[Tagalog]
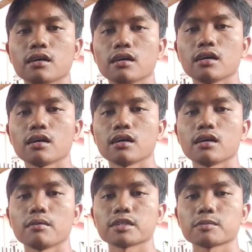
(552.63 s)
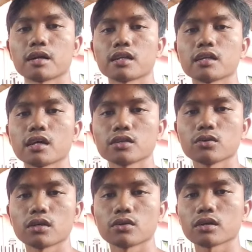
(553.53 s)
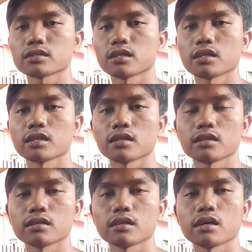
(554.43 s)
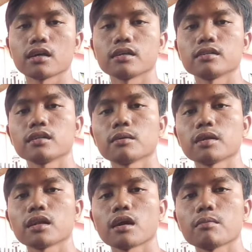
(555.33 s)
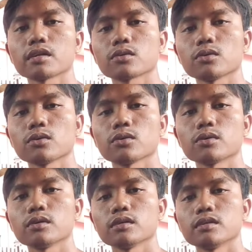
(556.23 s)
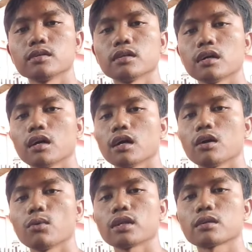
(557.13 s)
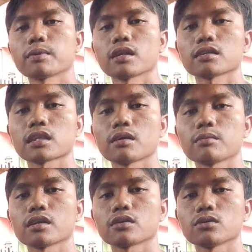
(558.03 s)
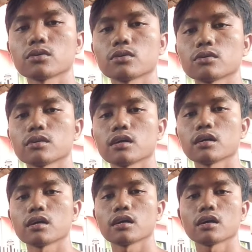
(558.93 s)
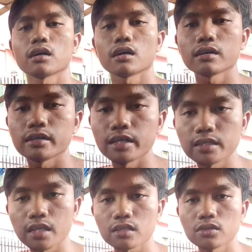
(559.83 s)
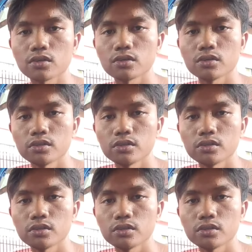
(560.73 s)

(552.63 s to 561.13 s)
uh, mas maganda yung ano kasi uh, hindi na malalaman kung uh, wala na palang timer yung uh, heater nyo